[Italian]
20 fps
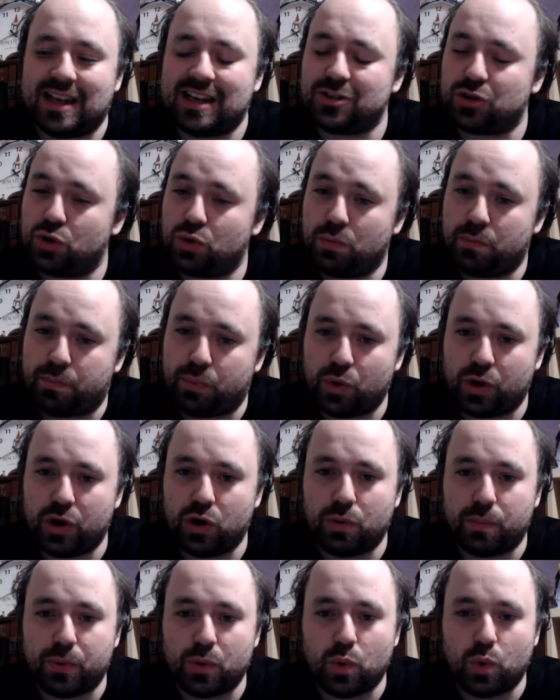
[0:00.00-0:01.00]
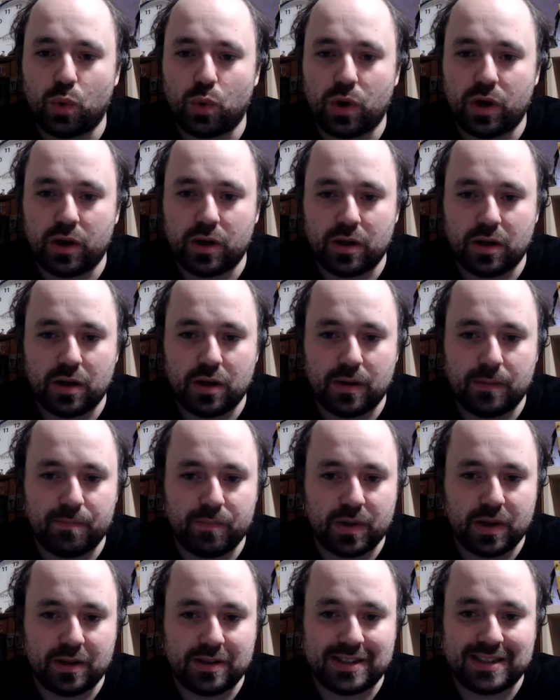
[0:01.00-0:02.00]
sono un pochino più
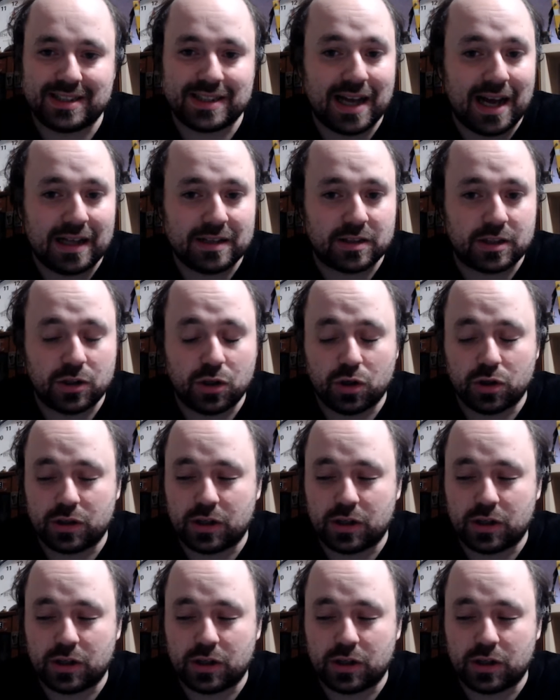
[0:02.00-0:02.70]
eh, distanti no?